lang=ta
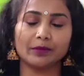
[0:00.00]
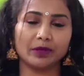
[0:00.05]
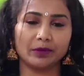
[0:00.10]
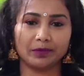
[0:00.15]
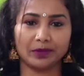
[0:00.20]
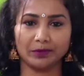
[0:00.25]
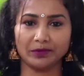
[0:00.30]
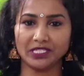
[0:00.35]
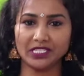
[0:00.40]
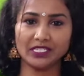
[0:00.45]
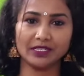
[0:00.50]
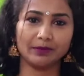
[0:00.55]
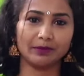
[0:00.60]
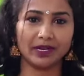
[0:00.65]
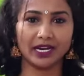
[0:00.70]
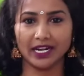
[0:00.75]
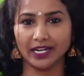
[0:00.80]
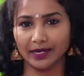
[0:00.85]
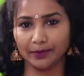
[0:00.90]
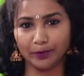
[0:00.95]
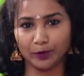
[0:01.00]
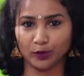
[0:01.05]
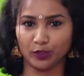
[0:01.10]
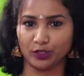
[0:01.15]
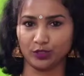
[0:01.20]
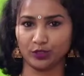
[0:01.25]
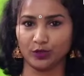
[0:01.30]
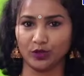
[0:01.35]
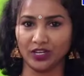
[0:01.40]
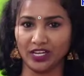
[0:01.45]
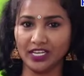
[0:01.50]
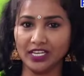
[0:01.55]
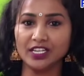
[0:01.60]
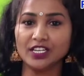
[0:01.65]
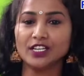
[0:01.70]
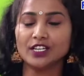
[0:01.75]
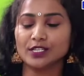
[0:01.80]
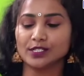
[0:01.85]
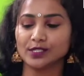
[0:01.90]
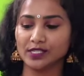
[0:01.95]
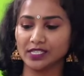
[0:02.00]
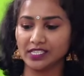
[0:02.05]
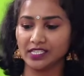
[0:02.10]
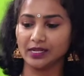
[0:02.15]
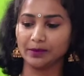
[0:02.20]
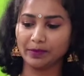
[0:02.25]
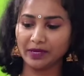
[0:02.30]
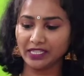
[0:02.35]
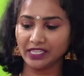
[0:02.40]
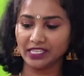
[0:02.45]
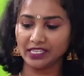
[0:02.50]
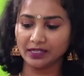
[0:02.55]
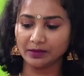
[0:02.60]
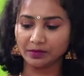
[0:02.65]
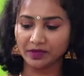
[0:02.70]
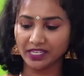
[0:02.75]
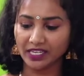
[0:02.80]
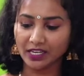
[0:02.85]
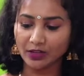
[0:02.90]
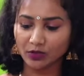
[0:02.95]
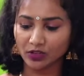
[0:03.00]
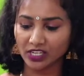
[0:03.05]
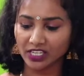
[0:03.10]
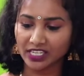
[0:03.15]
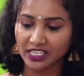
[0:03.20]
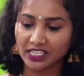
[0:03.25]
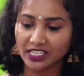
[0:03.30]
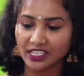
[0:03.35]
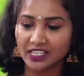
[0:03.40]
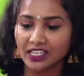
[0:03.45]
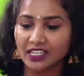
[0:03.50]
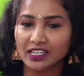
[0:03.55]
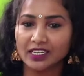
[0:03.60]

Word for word: நம்ம இப்போ மிஷின் எம்ப்ராய்டரி போட்டிருக்கோங்க ஸோ இதுல பாத்தீங்க அப்படின்னா உங்களுக்கு